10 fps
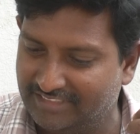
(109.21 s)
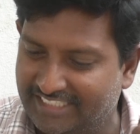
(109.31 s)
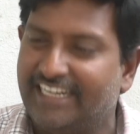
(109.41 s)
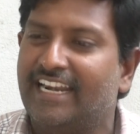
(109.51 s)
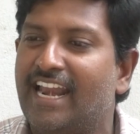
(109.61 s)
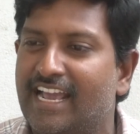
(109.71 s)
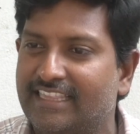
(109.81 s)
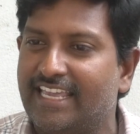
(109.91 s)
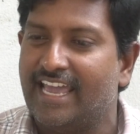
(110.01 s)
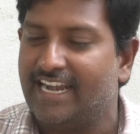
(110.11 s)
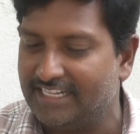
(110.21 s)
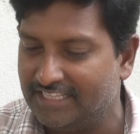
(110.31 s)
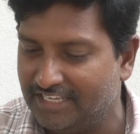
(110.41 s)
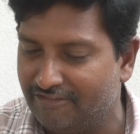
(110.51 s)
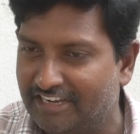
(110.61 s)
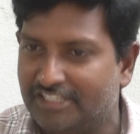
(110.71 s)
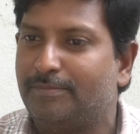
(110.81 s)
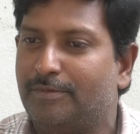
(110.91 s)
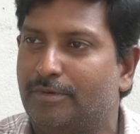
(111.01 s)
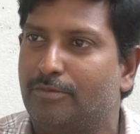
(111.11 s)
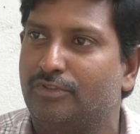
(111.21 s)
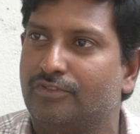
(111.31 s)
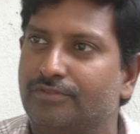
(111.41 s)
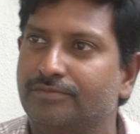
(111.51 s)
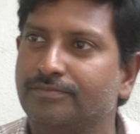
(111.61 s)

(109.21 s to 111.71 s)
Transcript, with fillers: చీడలాగా తయారైంది ఈ వైసీపీ ప్రభుత్వం